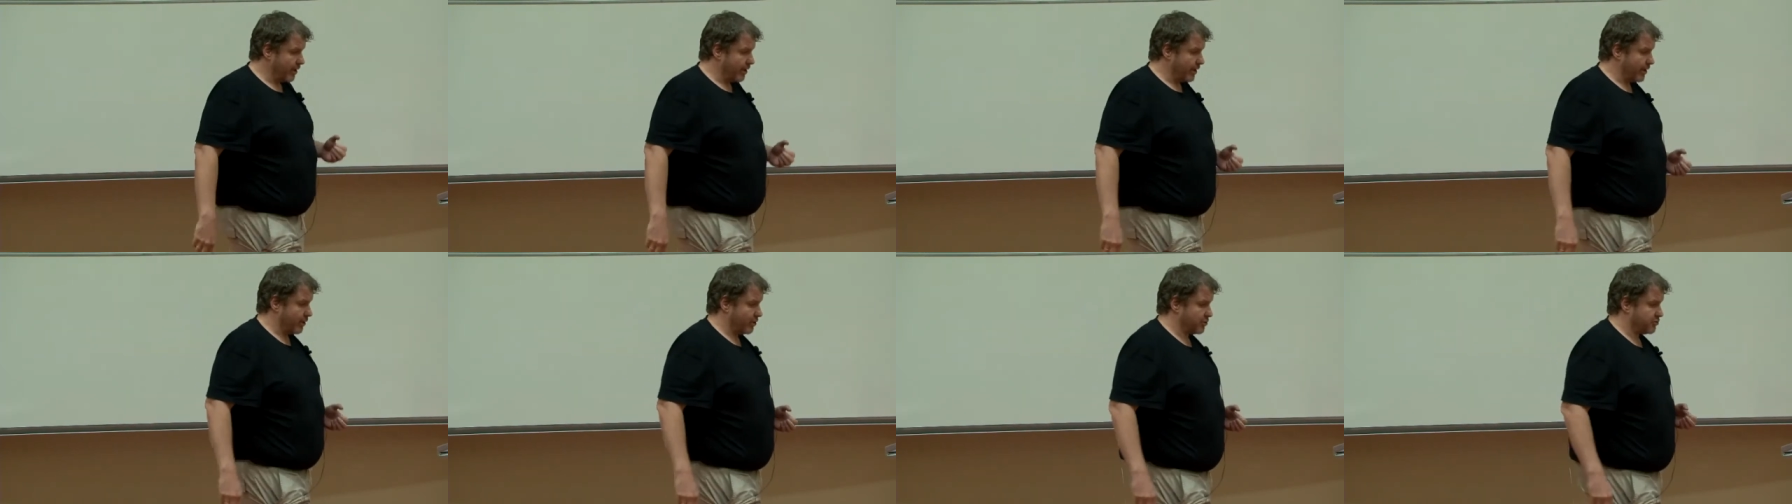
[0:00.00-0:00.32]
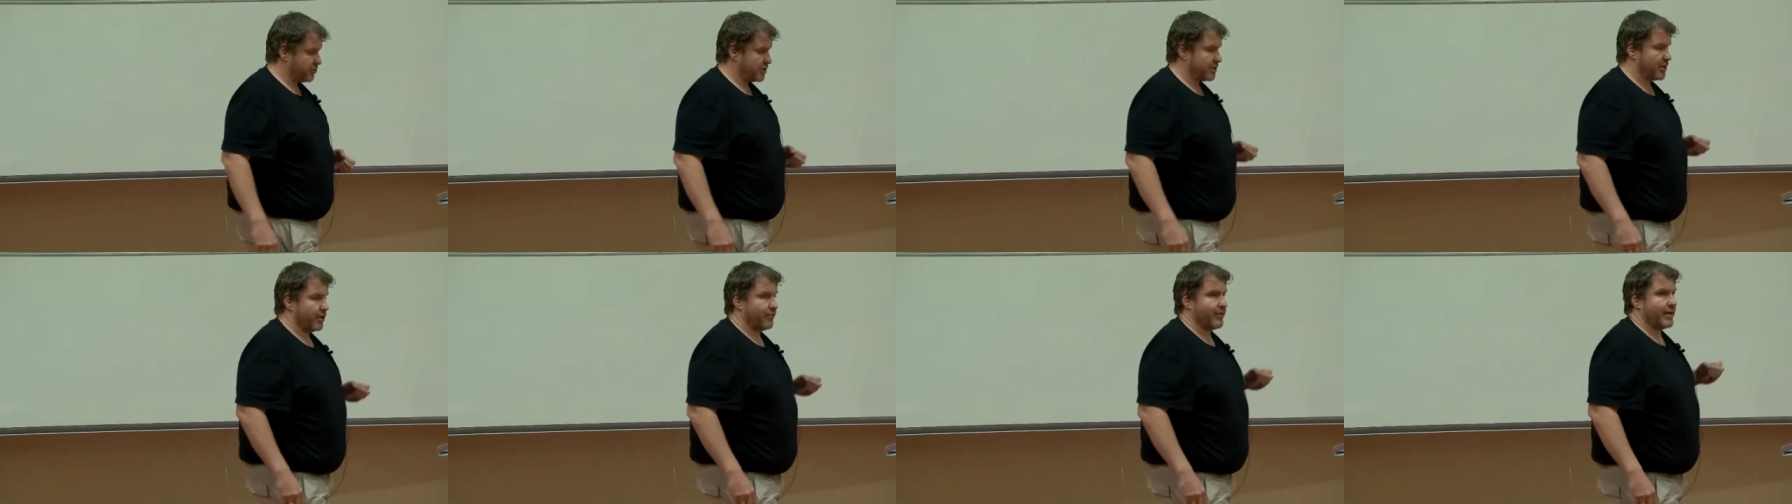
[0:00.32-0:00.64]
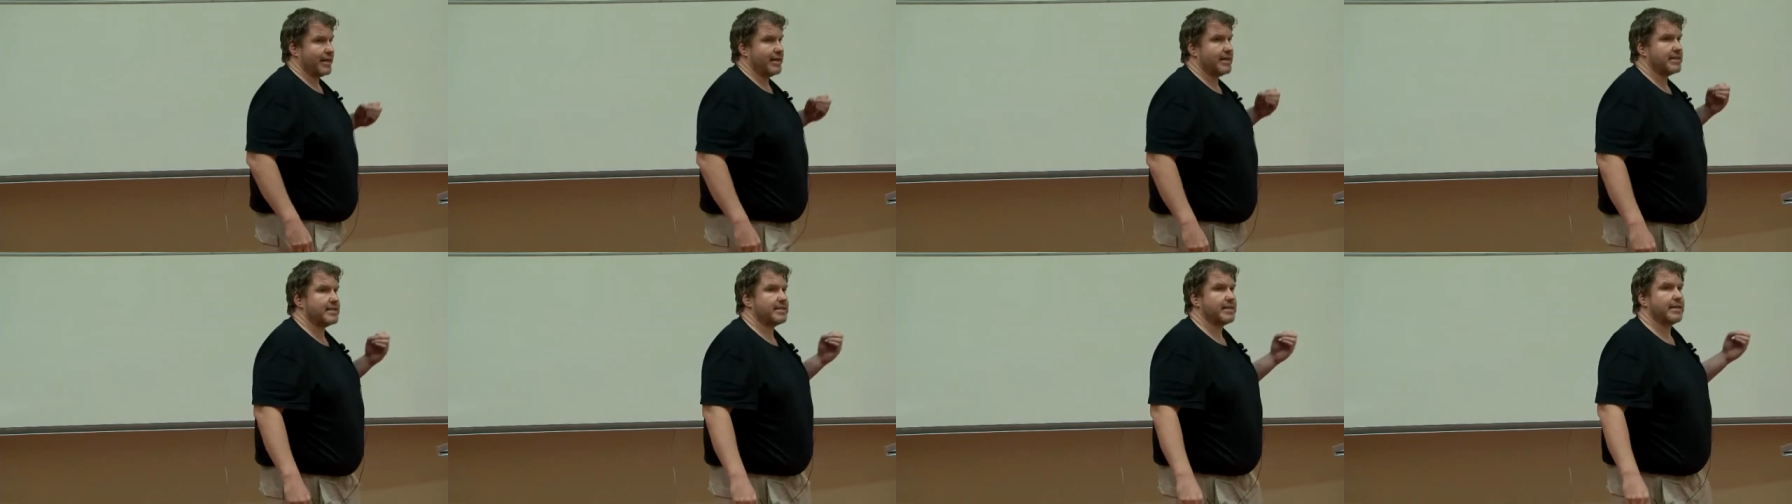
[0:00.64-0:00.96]
Et ensuite, on va
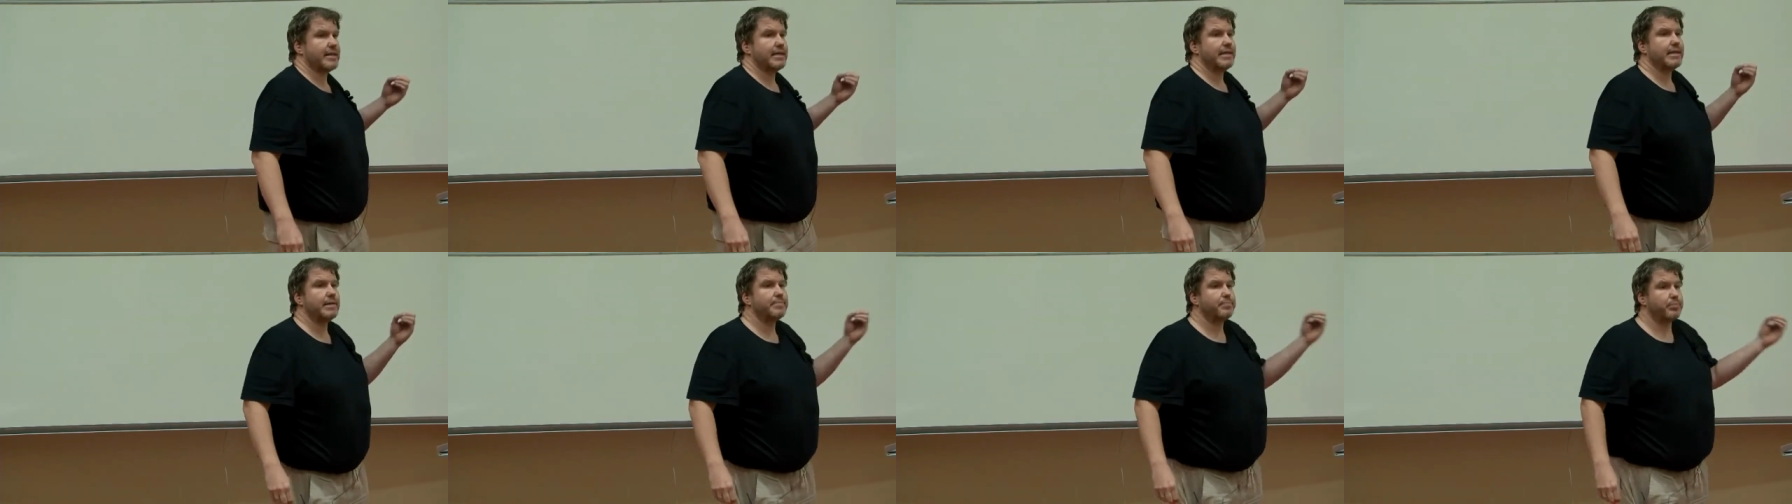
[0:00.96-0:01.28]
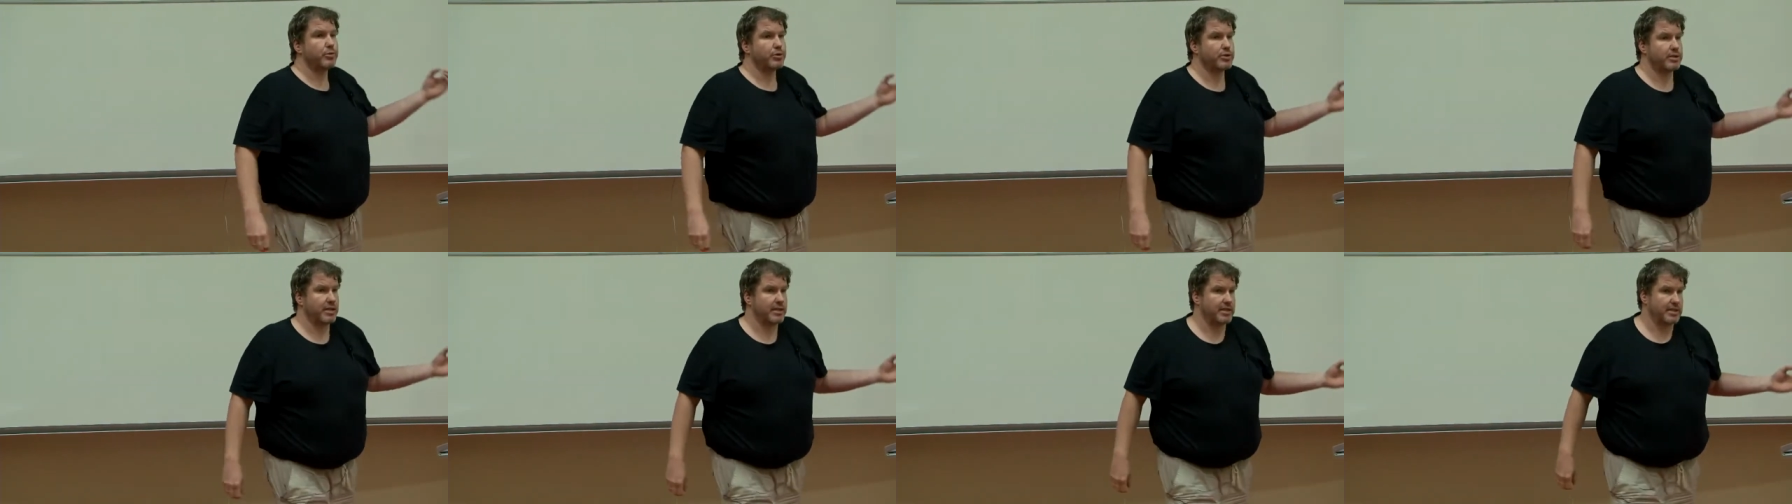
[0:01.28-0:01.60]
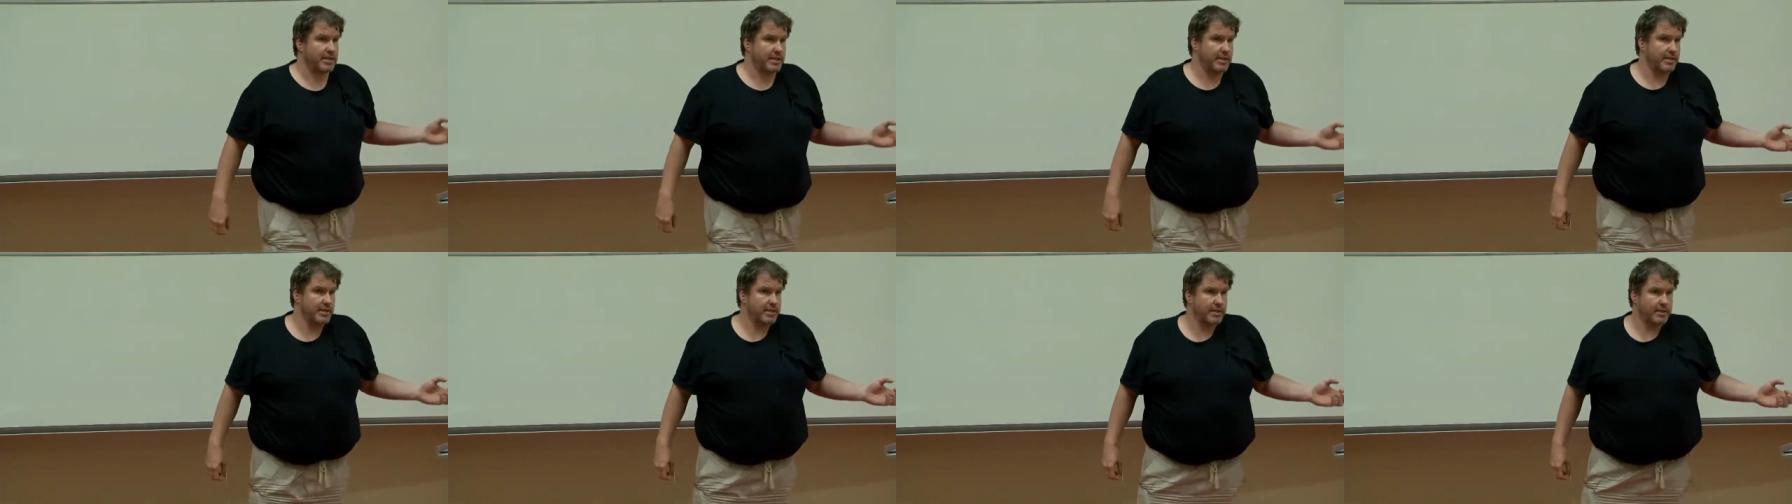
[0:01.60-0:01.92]
laisser
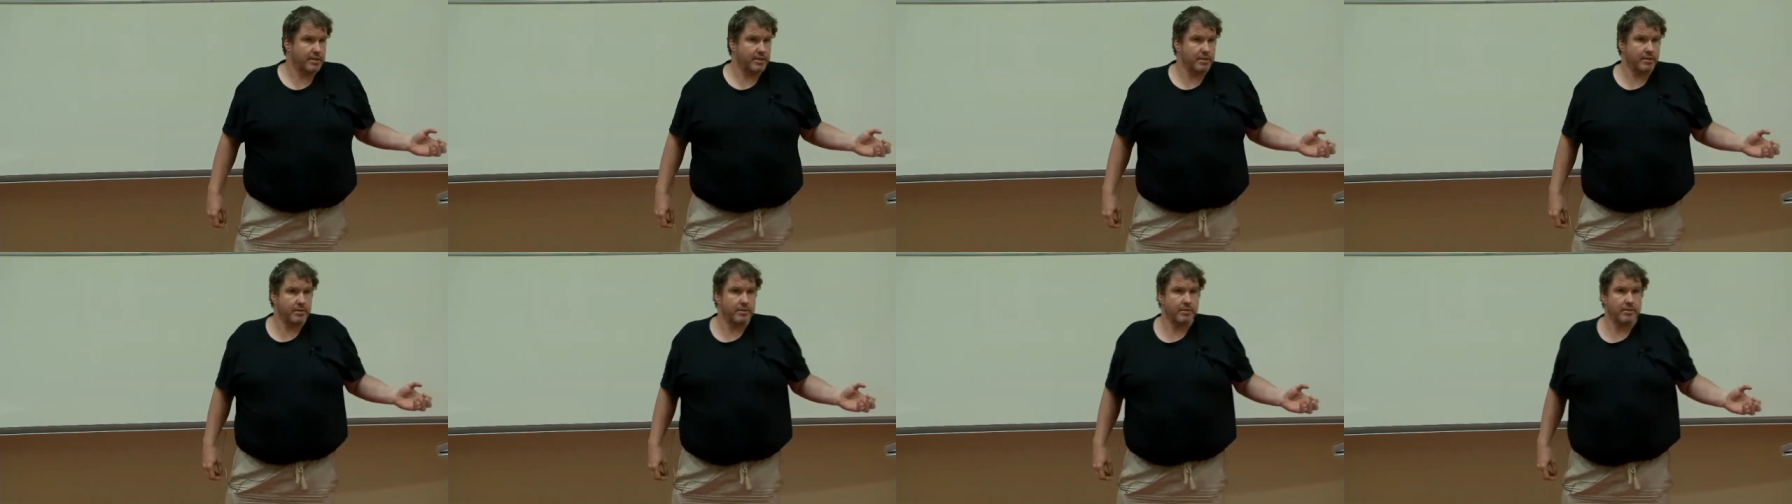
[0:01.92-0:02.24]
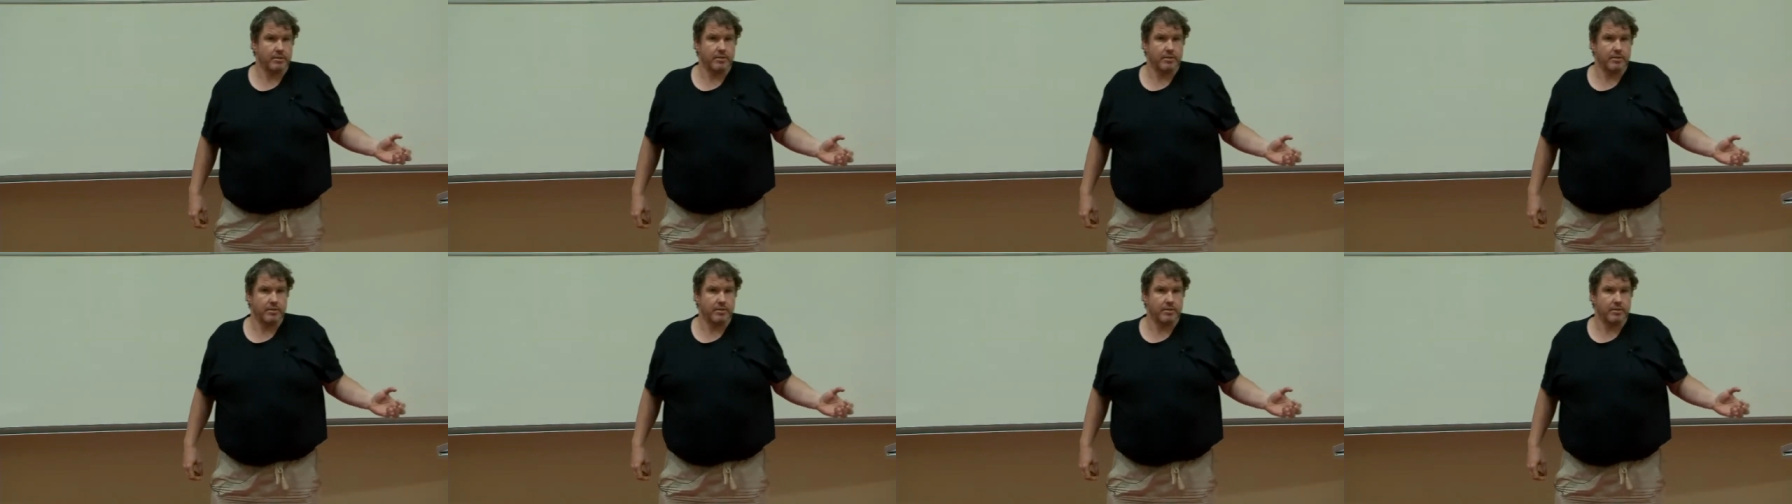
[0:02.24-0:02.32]
Hypothesis,